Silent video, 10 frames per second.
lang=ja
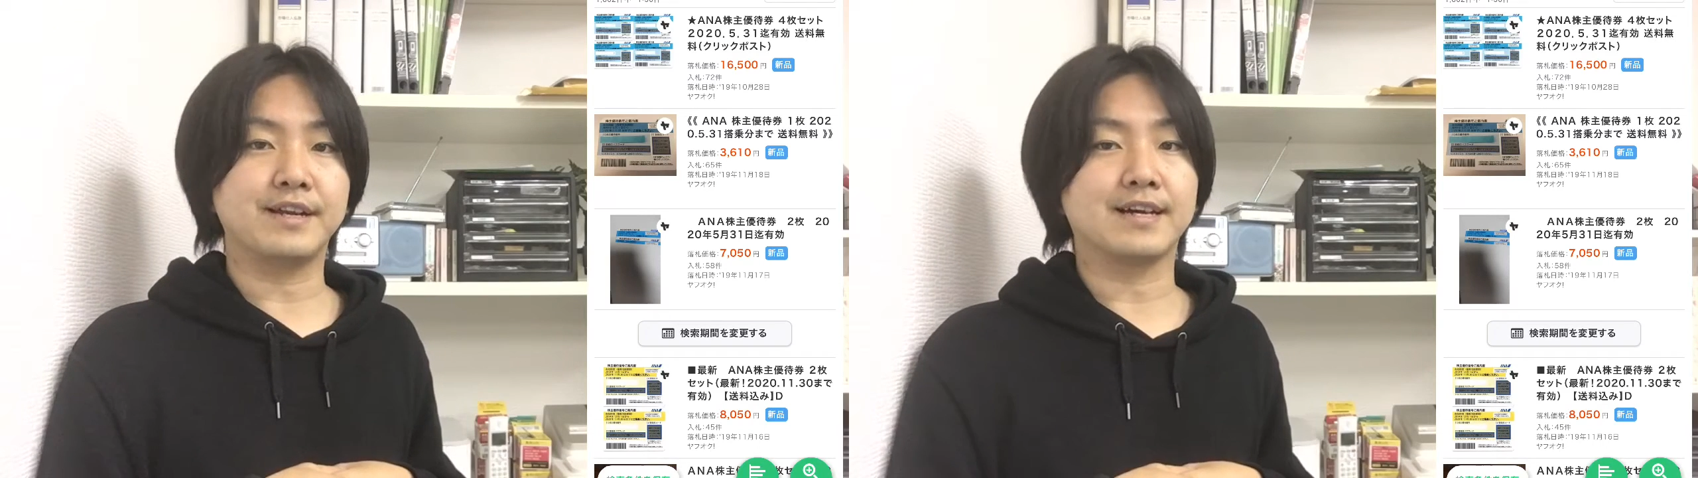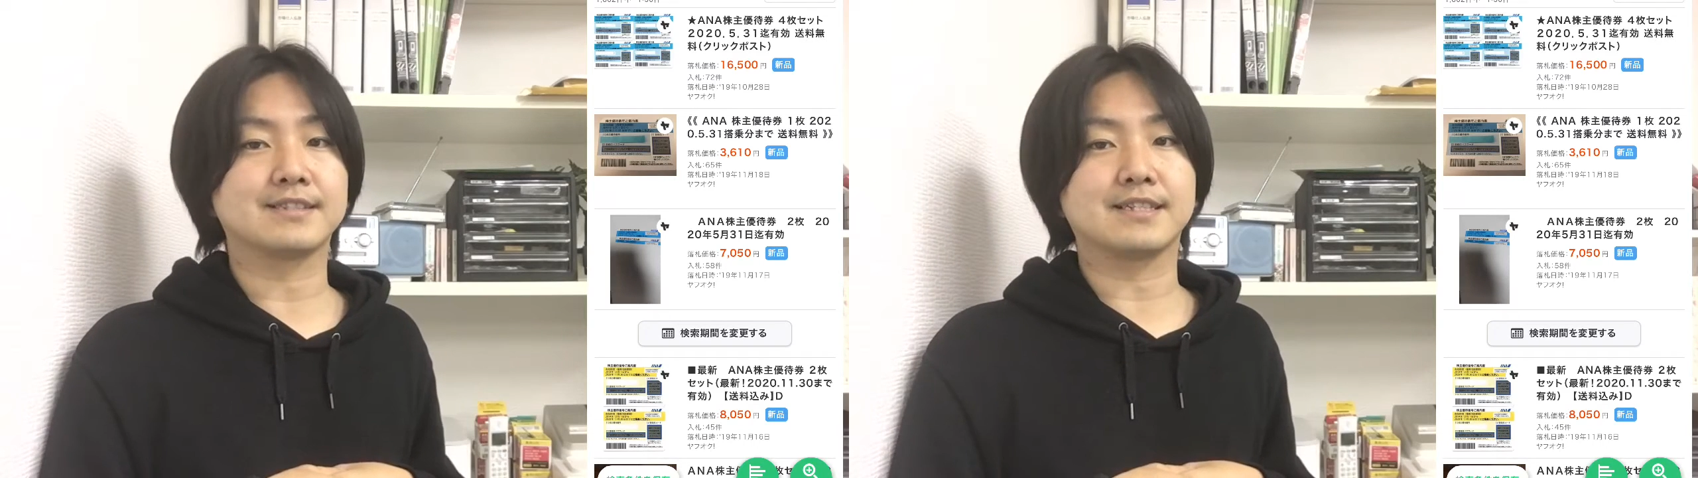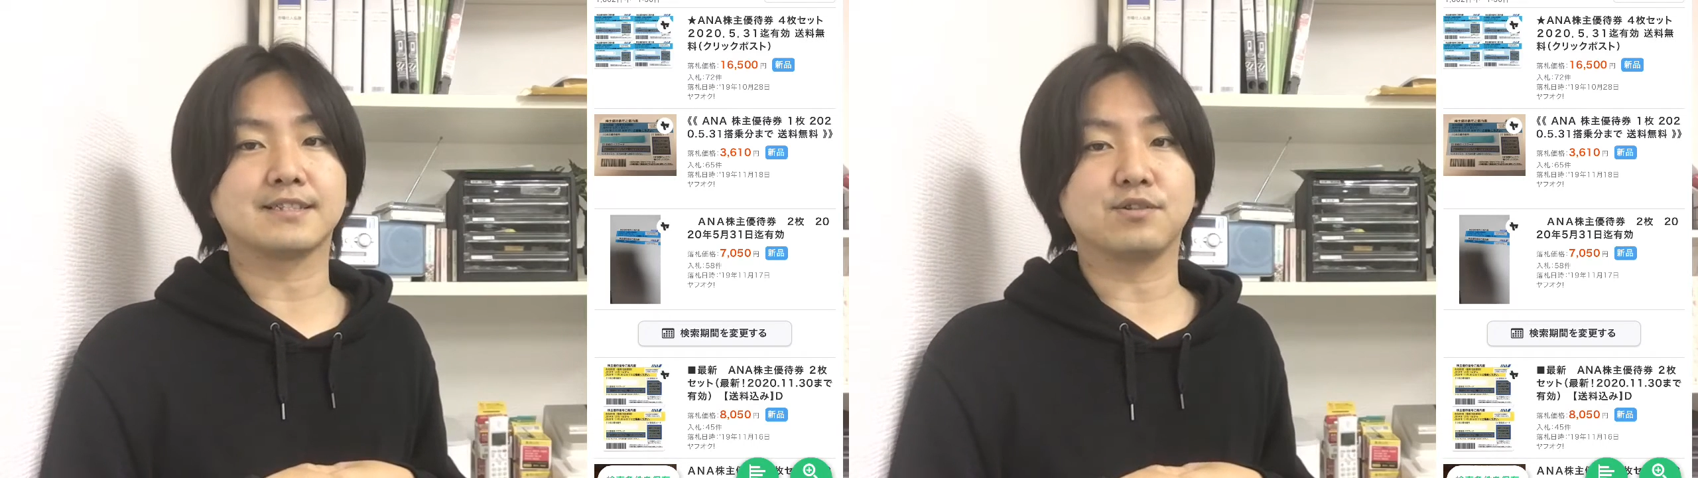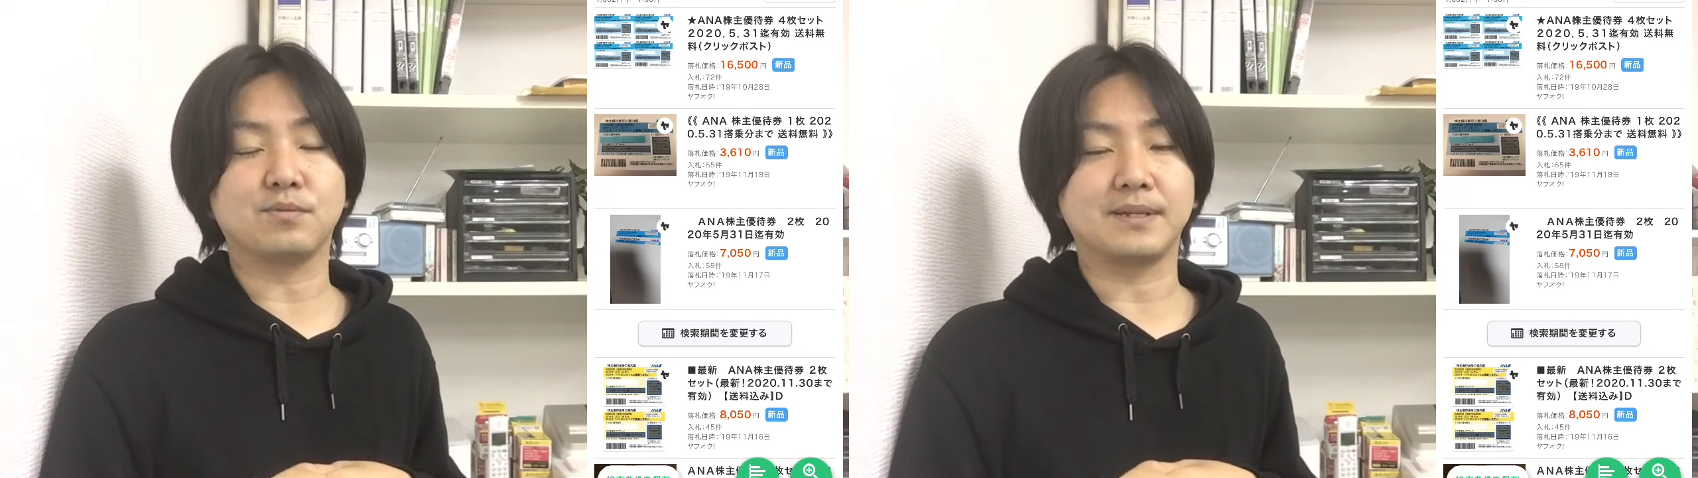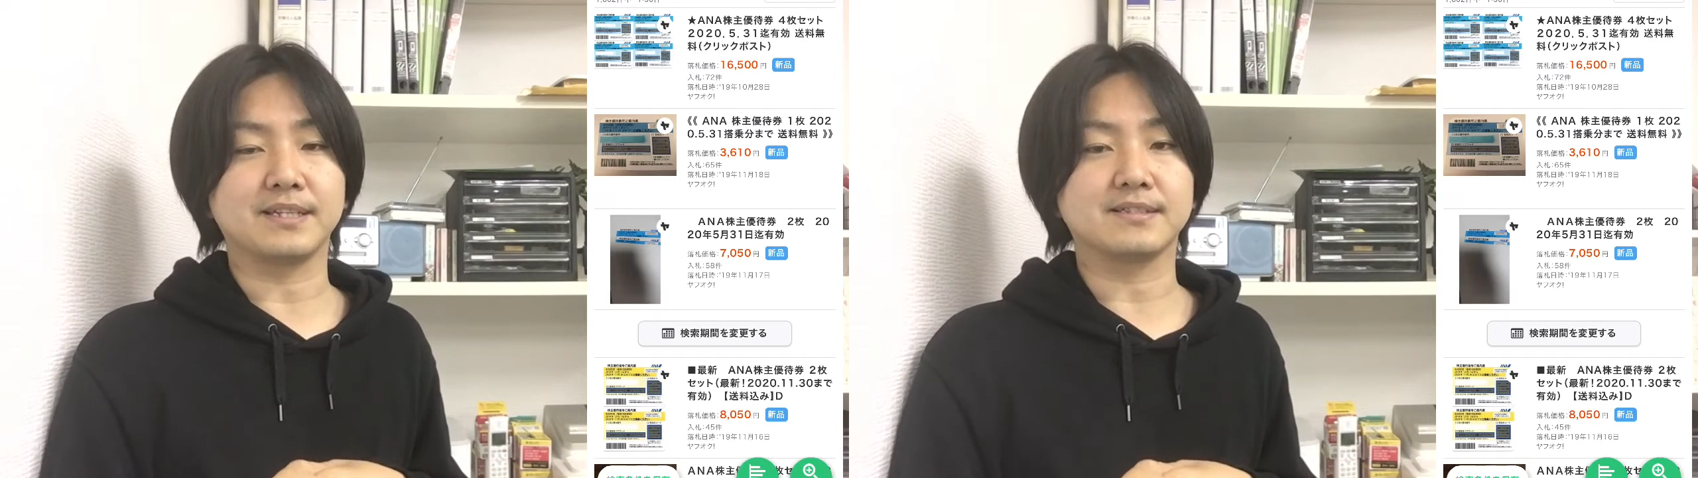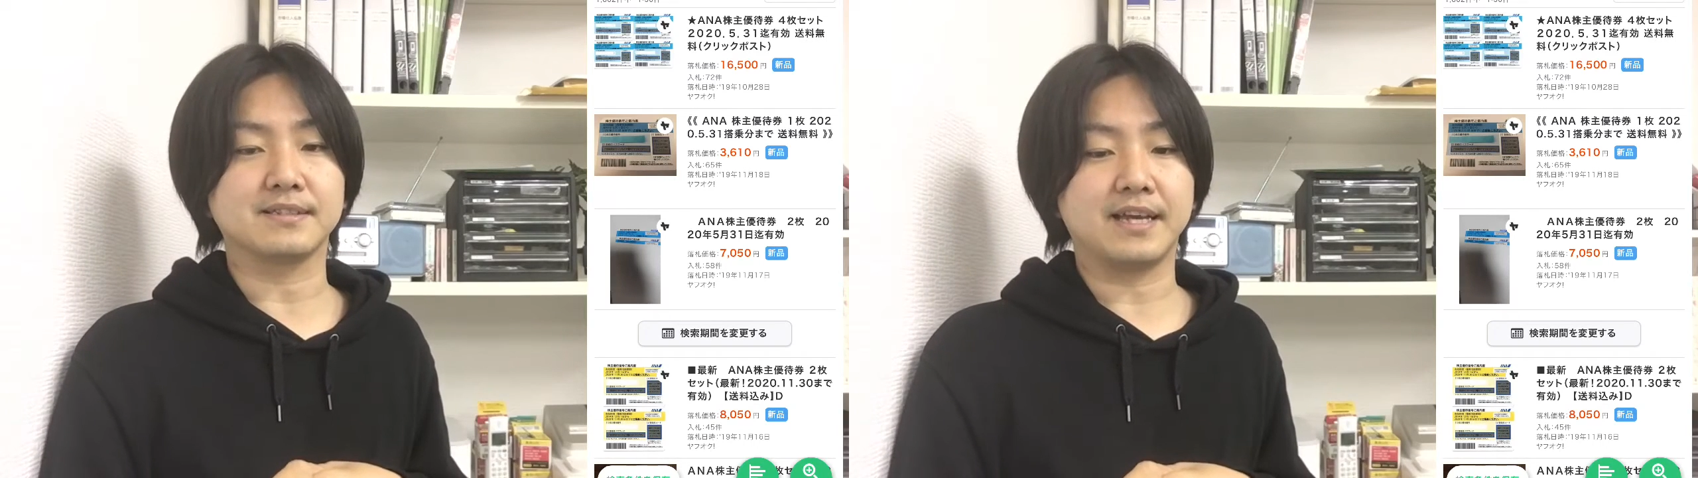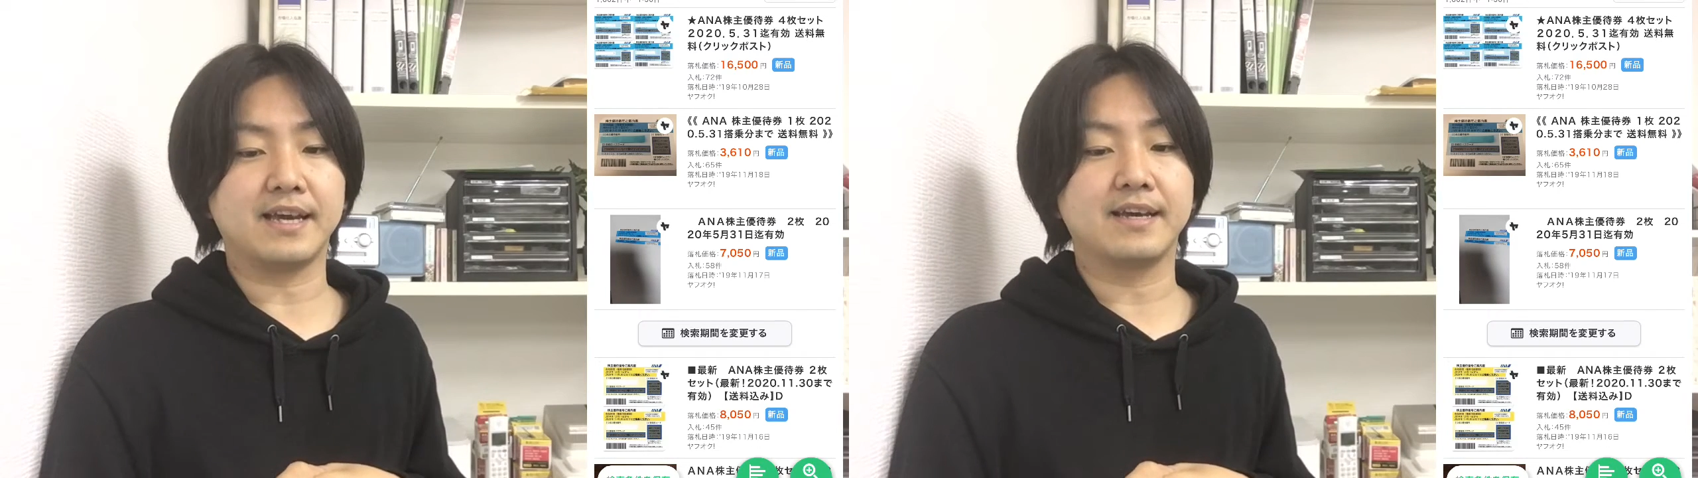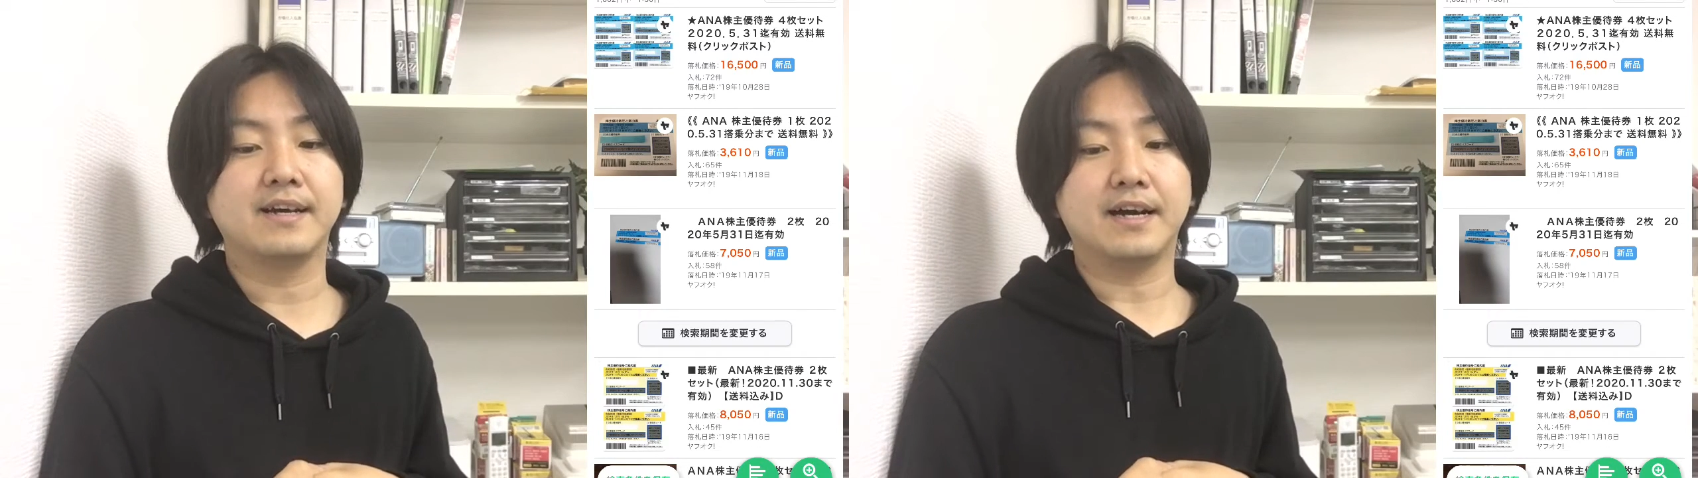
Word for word: 落札相場ですね。